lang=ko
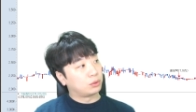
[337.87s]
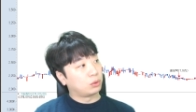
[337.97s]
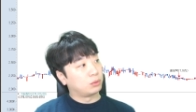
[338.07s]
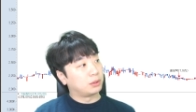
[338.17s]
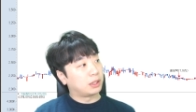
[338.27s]

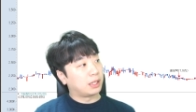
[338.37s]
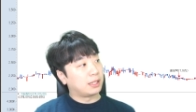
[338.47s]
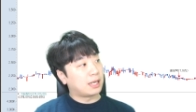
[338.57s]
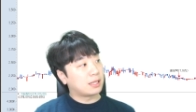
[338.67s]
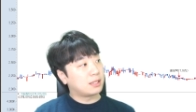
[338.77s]
조금
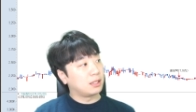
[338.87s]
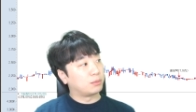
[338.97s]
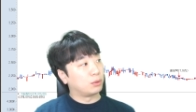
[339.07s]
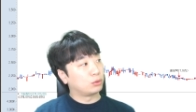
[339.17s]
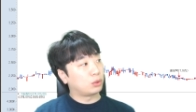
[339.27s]
이렇게 약세를
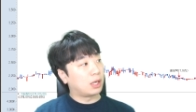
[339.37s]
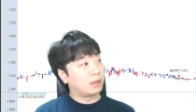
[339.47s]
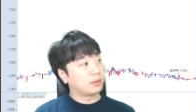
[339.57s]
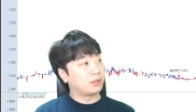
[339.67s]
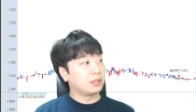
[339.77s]

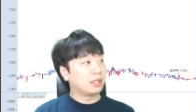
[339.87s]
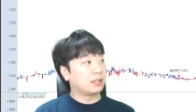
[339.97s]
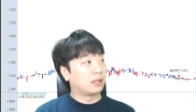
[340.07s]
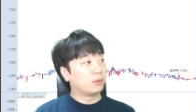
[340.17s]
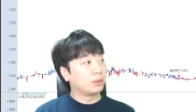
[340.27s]
보여줬다 뭐 그런
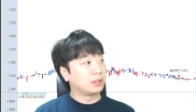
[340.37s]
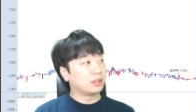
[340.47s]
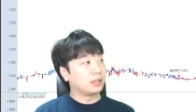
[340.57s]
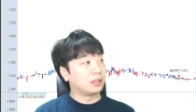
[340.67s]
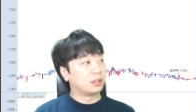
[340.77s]
이야기 나오고
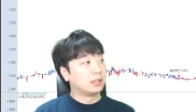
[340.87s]
있는데요.